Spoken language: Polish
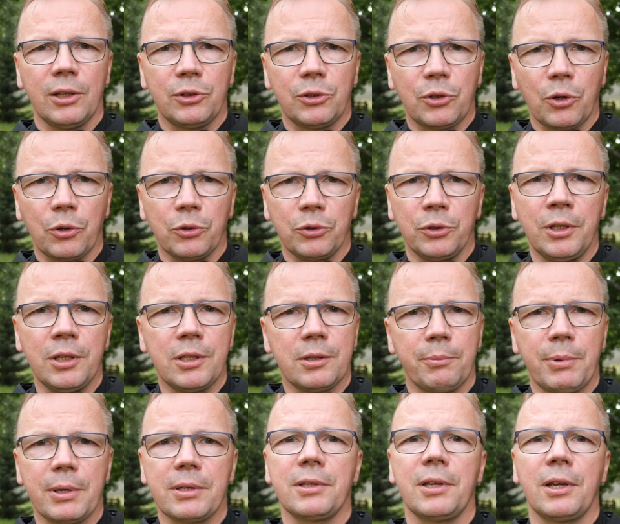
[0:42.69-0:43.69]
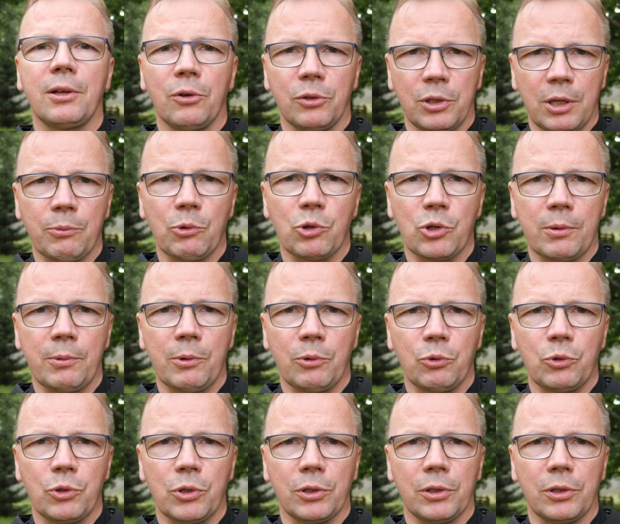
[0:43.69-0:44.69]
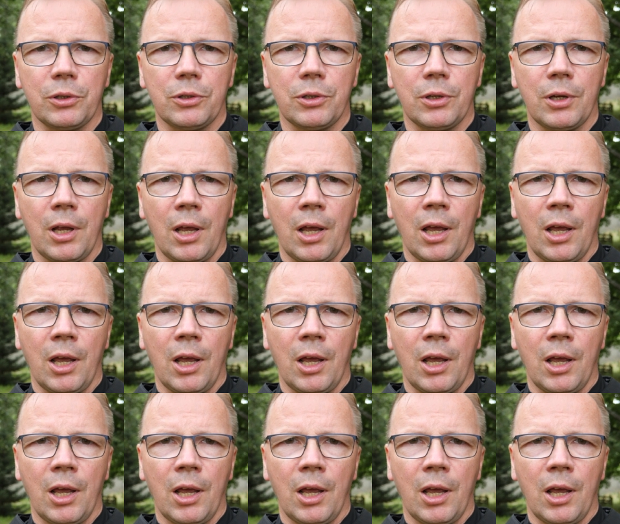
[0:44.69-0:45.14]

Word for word: to nic bez Niego nie możemy uczynić.